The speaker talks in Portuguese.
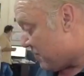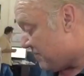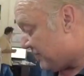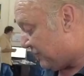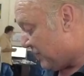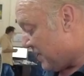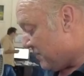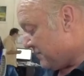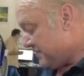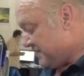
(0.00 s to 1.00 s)

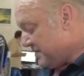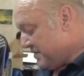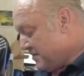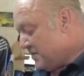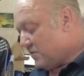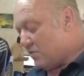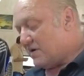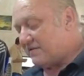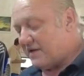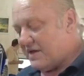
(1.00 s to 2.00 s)
convencional com
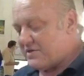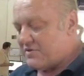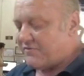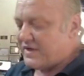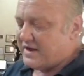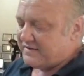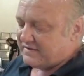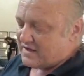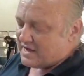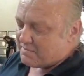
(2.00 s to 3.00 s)
a seguinte
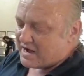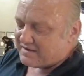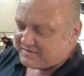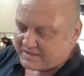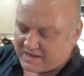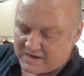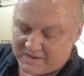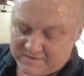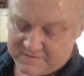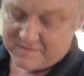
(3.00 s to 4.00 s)
diferença: a base dele